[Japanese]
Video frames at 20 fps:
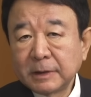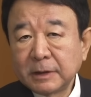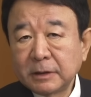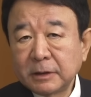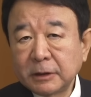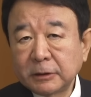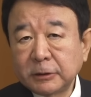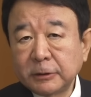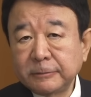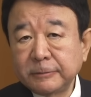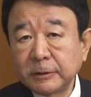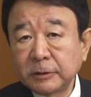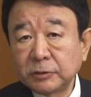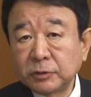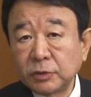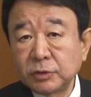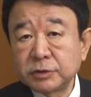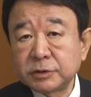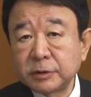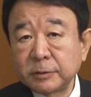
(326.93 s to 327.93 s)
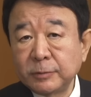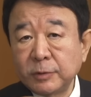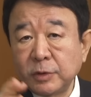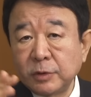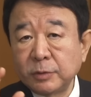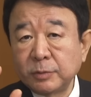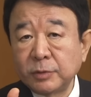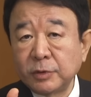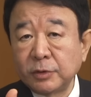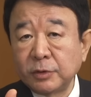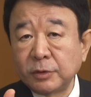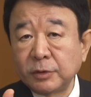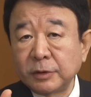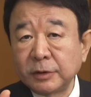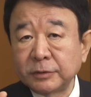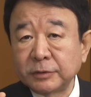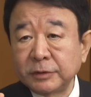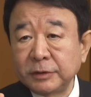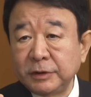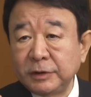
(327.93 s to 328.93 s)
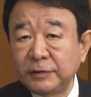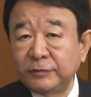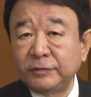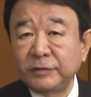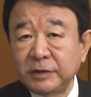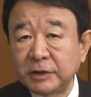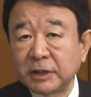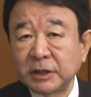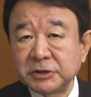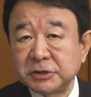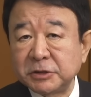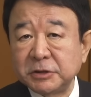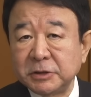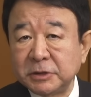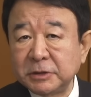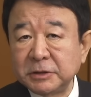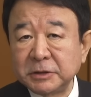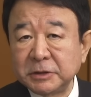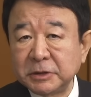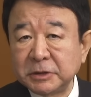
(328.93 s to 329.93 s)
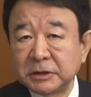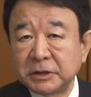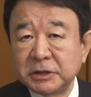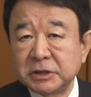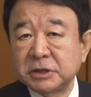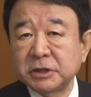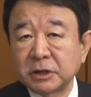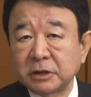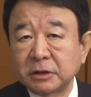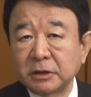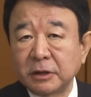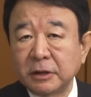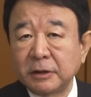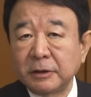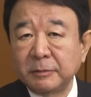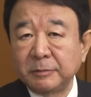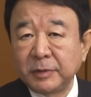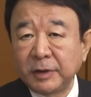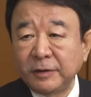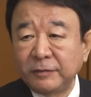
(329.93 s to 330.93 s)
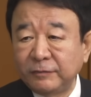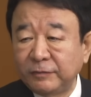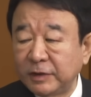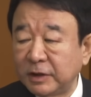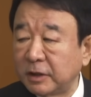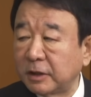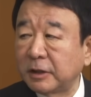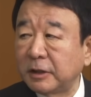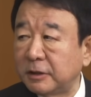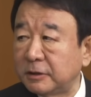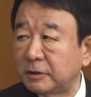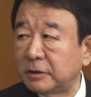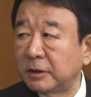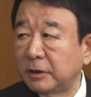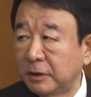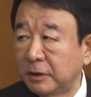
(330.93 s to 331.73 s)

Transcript: 例えばドイツでももうあの イーブイ に舵切っちゃった ビーエムダブリュー だけいて